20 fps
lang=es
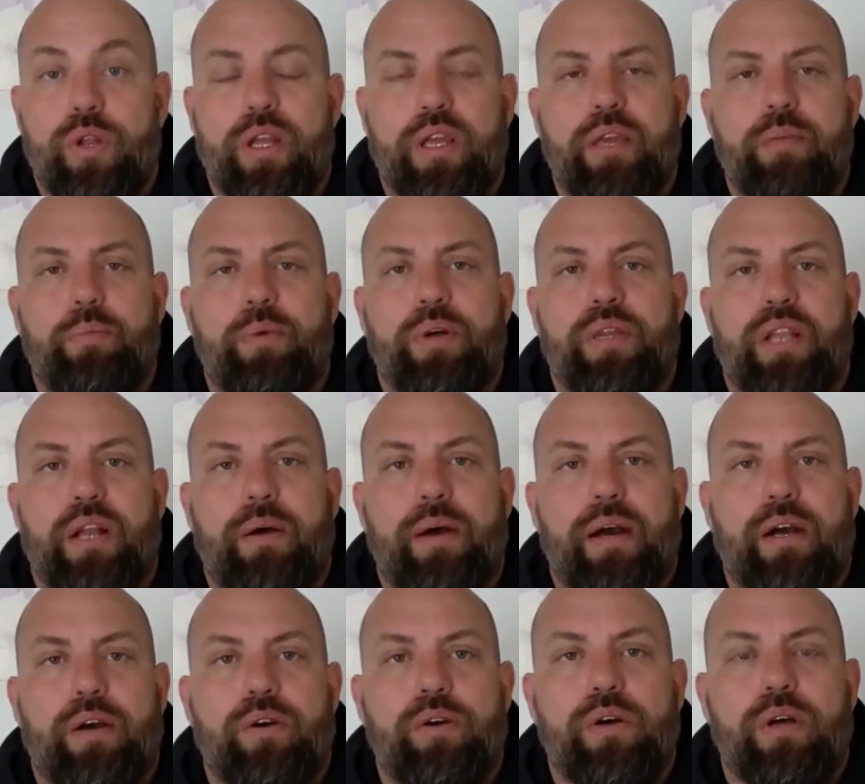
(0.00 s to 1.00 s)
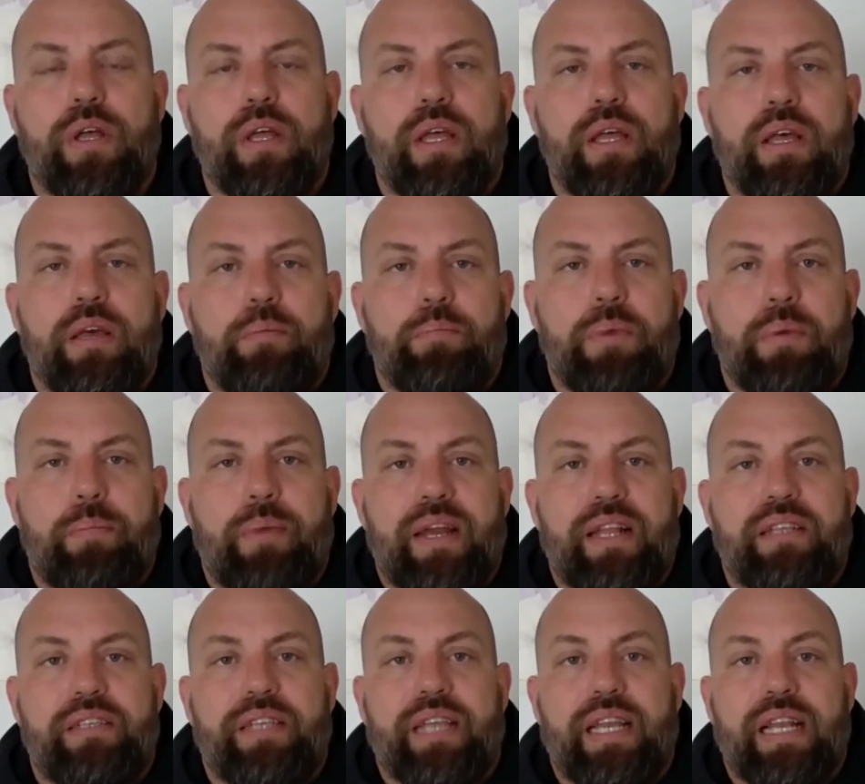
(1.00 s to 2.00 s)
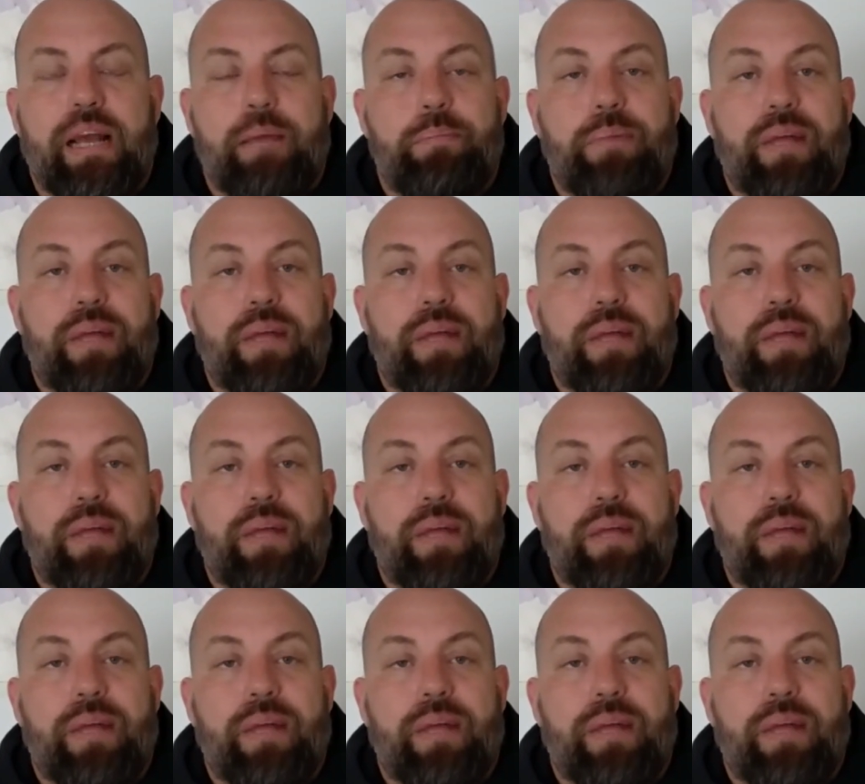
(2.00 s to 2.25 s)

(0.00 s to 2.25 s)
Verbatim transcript: equipo de trabajo, me parece que la